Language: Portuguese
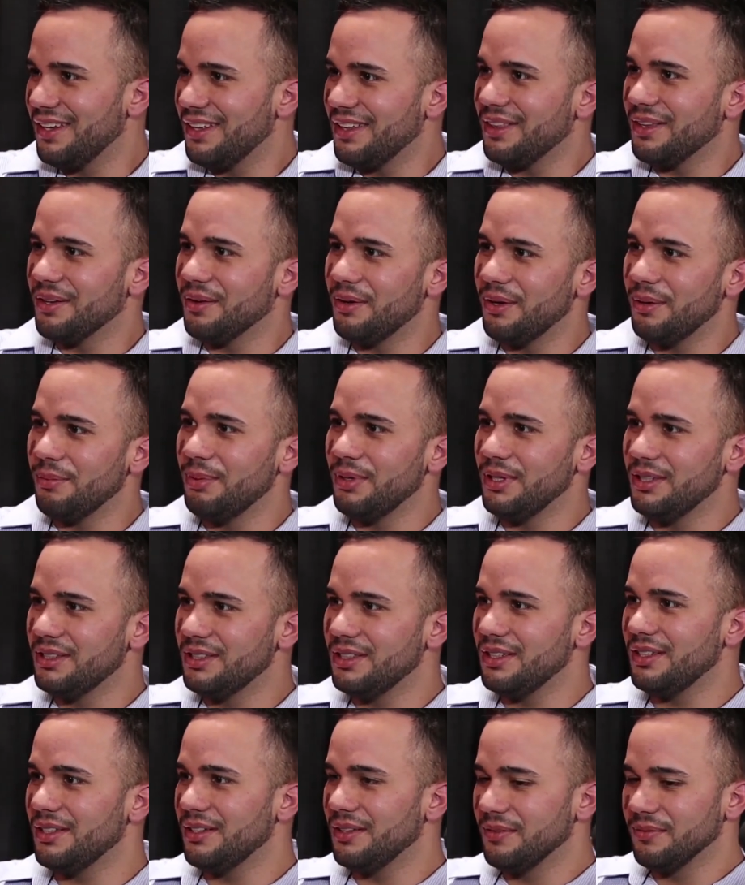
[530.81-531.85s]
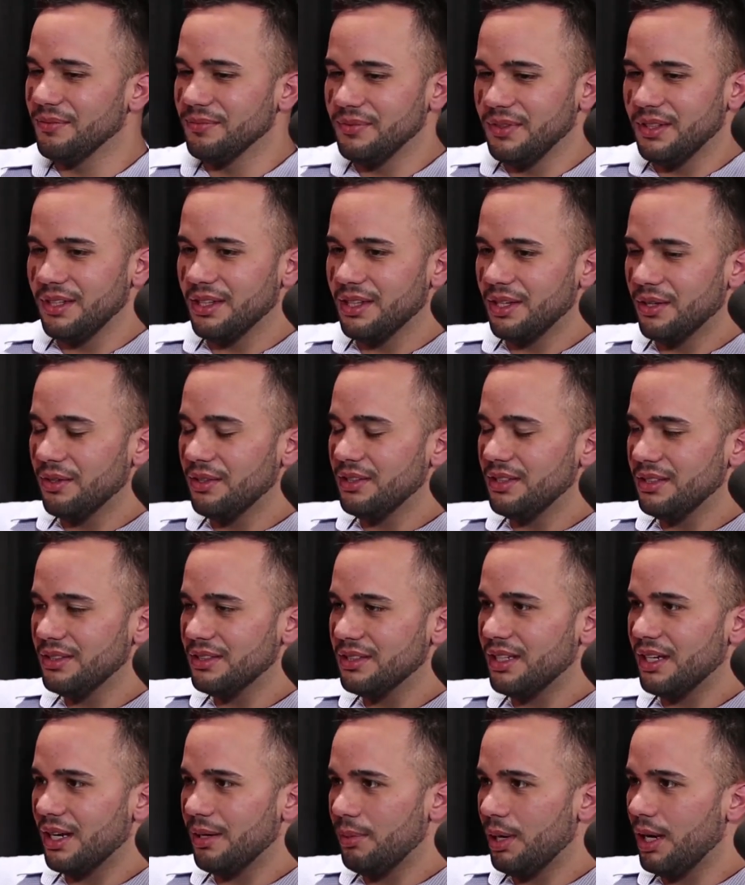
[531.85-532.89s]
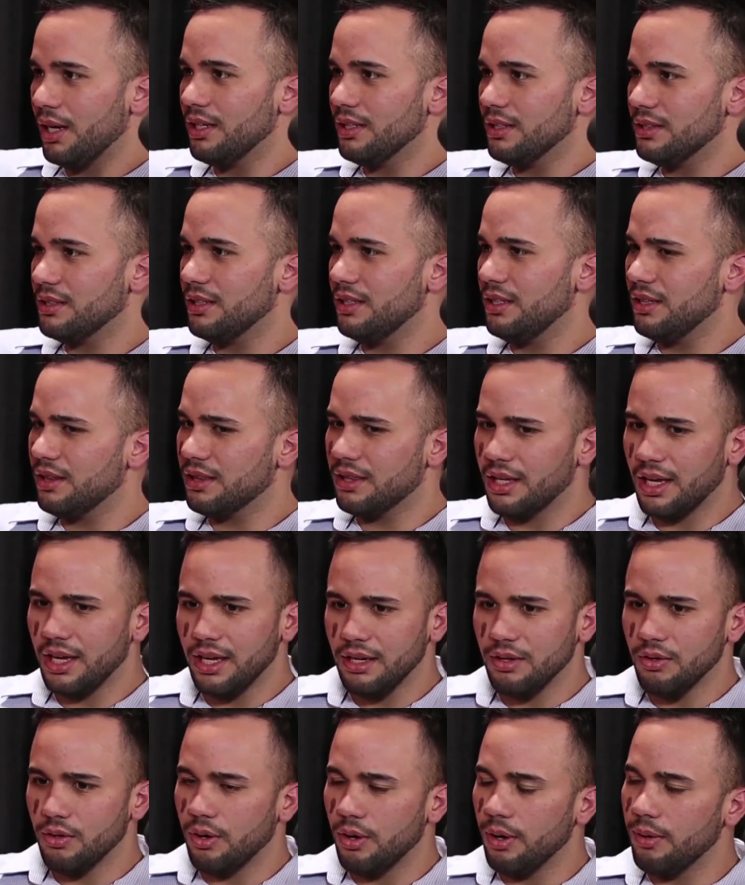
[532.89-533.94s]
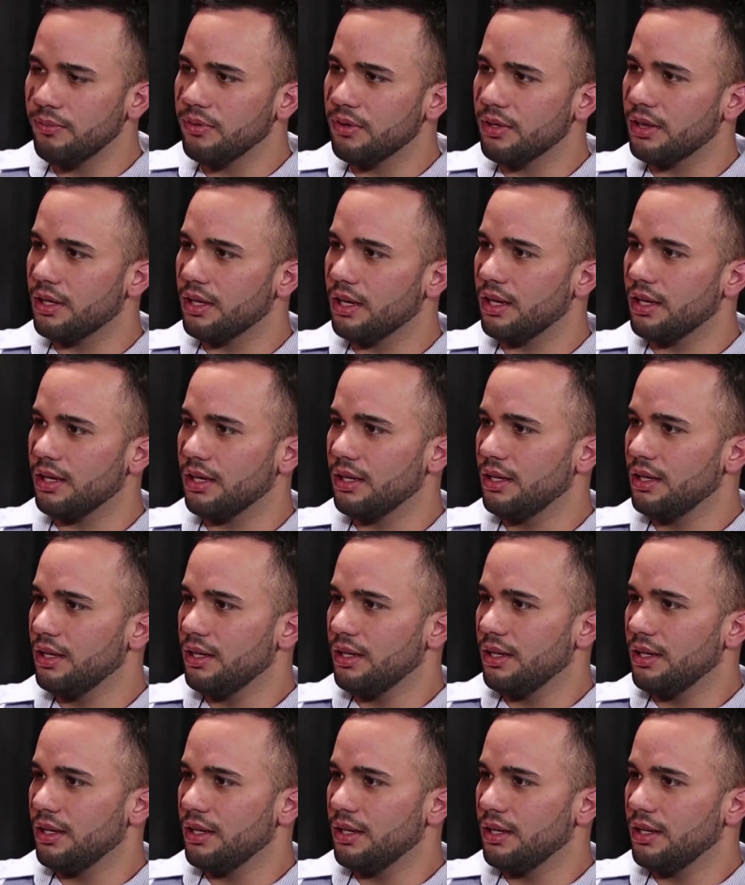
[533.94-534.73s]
Não repetir. Então, a gente trabalha assim. Tem, óbvio que tem.